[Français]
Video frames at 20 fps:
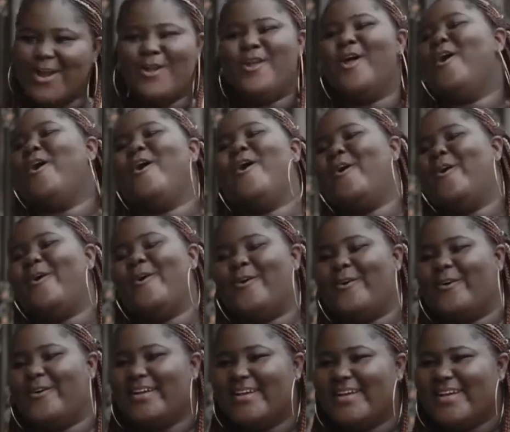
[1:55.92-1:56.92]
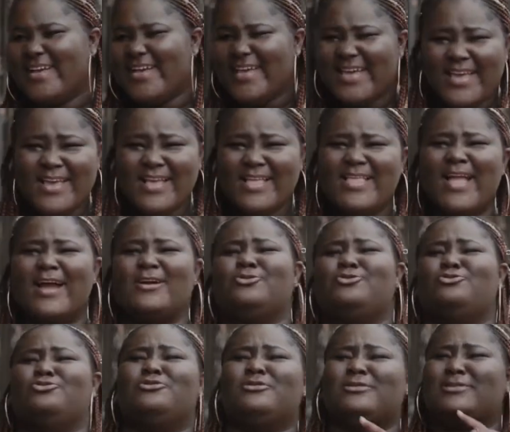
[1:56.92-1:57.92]
Non. Il a
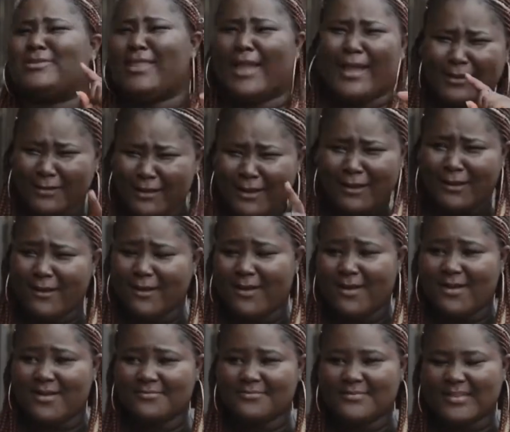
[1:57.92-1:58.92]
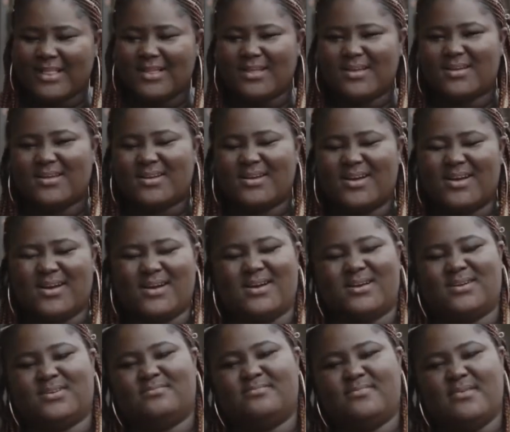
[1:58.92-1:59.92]
du talent.
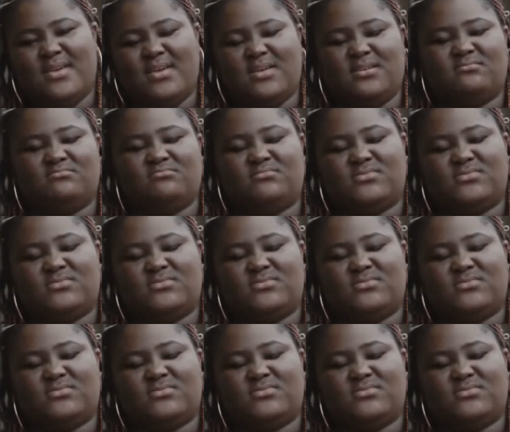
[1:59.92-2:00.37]
Ah, mais